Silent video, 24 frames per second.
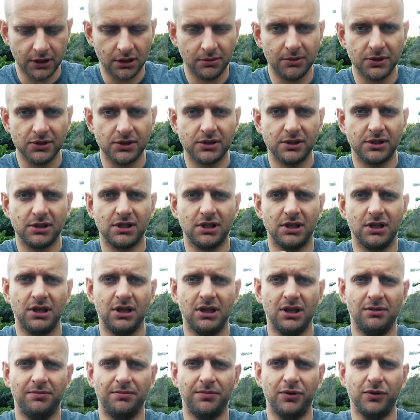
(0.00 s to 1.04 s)
natomiast
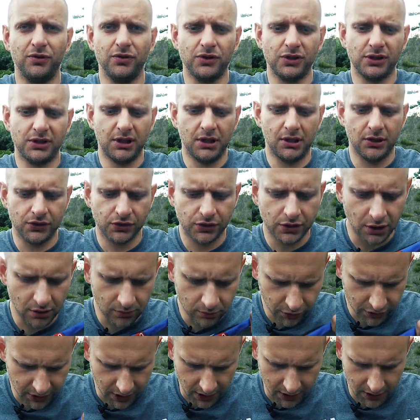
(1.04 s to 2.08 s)
e, plus tego stroju
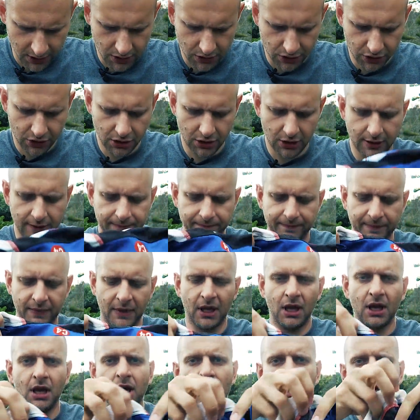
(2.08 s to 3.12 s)
był taki, że
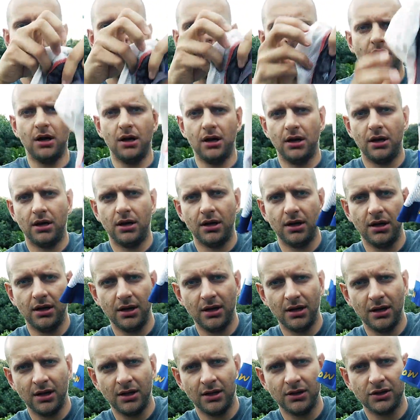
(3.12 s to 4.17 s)
e,
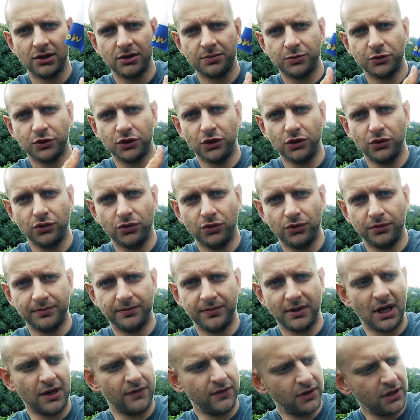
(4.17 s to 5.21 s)
z przodu,
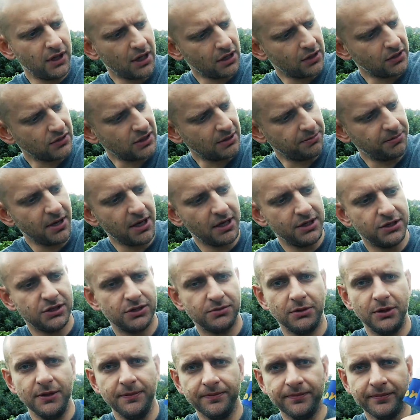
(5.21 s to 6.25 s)
nawet jak go
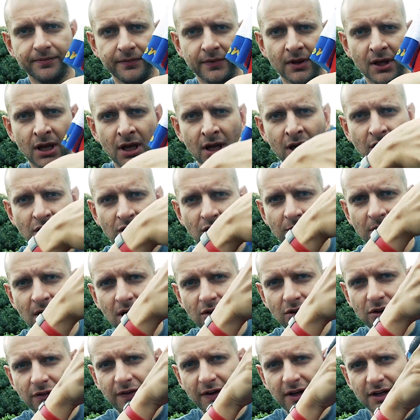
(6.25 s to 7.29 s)
zapięliśmy, to
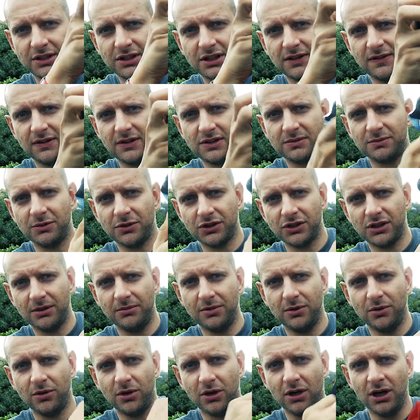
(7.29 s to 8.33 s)
miało otwarcie, więc można
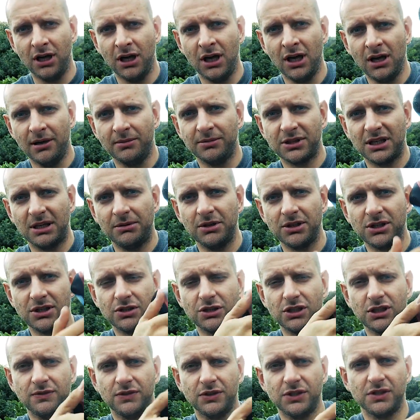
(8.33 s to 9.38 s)
było przynajmniej
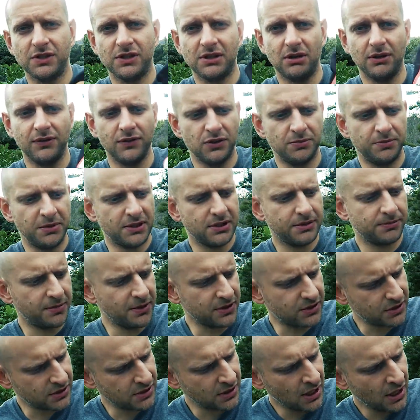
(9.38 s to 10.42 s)
częściowo się załatwić bez,
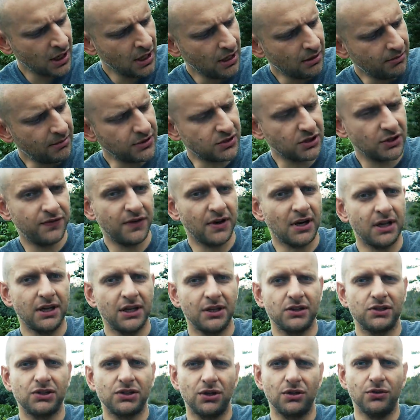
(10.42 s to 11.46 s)
bez, bez otwierania
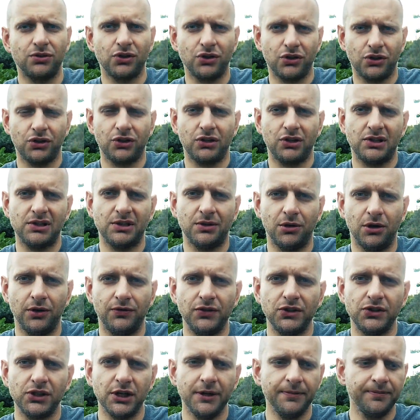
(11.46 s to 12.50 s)
tego stroju
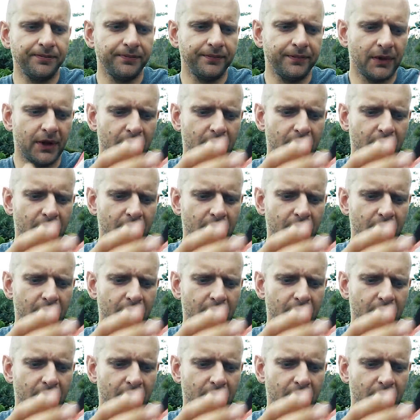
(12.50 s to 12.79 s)
całkowicie.